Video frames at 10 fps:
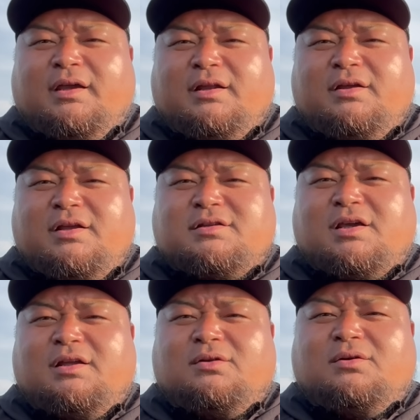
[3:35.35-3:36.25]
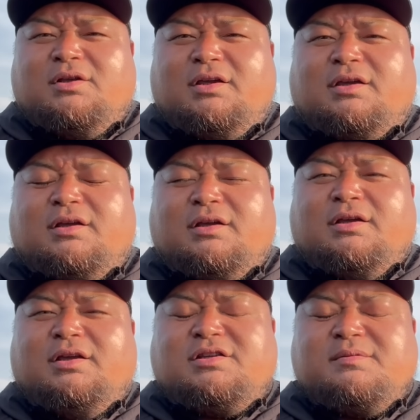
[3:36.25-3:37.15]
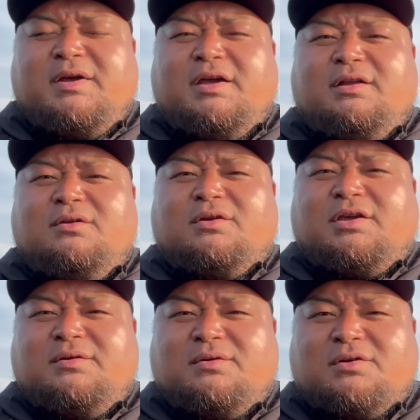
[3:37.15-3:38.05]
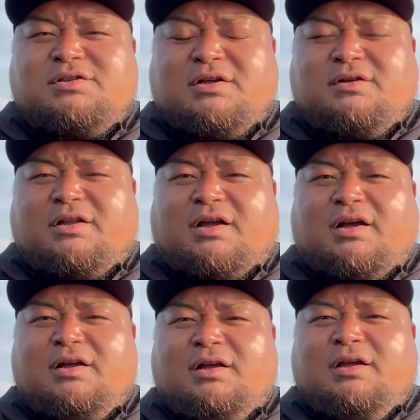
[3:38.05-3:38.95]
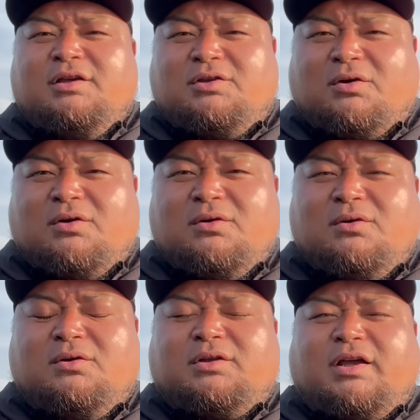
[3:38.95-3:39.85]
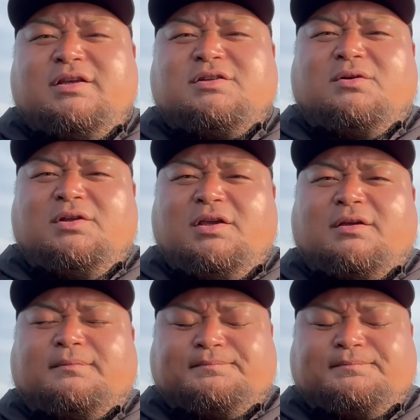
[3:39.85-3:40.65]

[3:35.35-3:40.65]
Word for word: NHK 党に1万円の寄付をしてくれた人を対象に、